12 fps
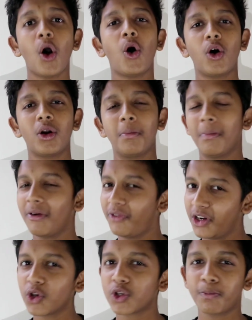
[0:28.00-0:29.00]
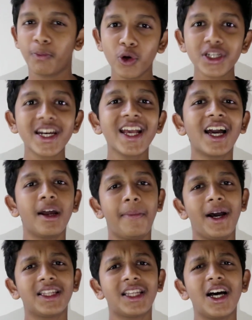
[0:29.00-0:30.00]
और मैं वीडियोस पोस्ट नहीं कर
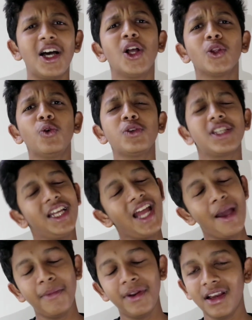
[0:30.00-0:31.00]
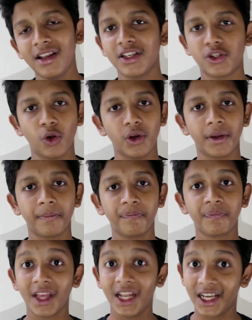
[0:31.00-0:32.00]
पाया था तो उसके लिए आई एम रियली
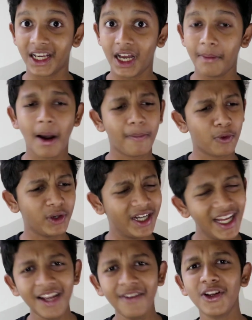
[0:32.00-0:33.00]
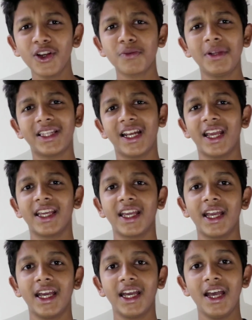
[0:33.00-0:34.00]
सॉरी लेकिन अब आपको डेली वीडियोस मिलते
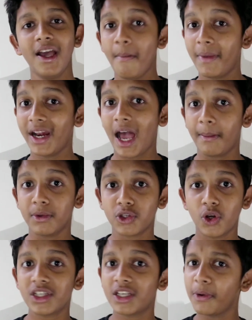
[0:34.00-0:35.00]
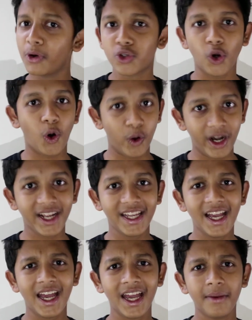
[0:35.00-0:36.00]
रहेंगे मैंने अमेजोन से भी कुछ ऑर्डर
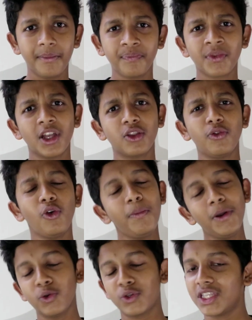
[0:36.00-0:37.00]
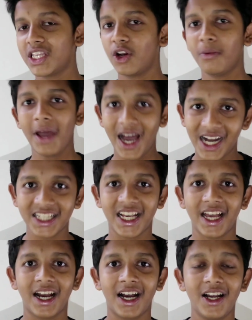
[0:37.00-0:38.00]
किया है तो वो भी कुछ दिनों में आ
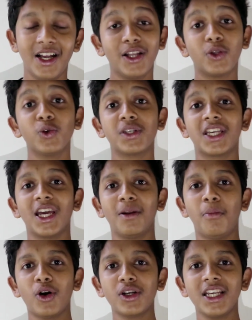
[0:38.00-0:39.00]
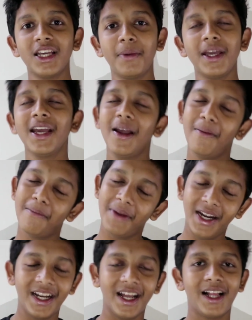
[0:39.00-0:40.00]
जाएगा तो उसकी अनबॉक्सिंग भी
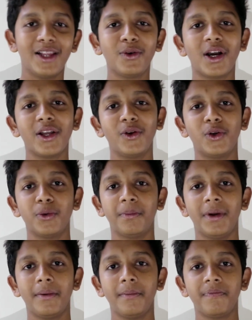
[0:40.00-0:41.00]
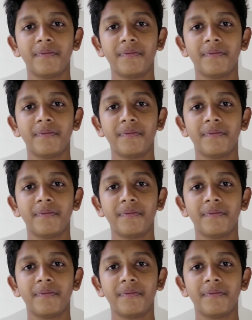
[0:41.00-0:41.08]
मैं डाल दूंगा यूट्यूब पर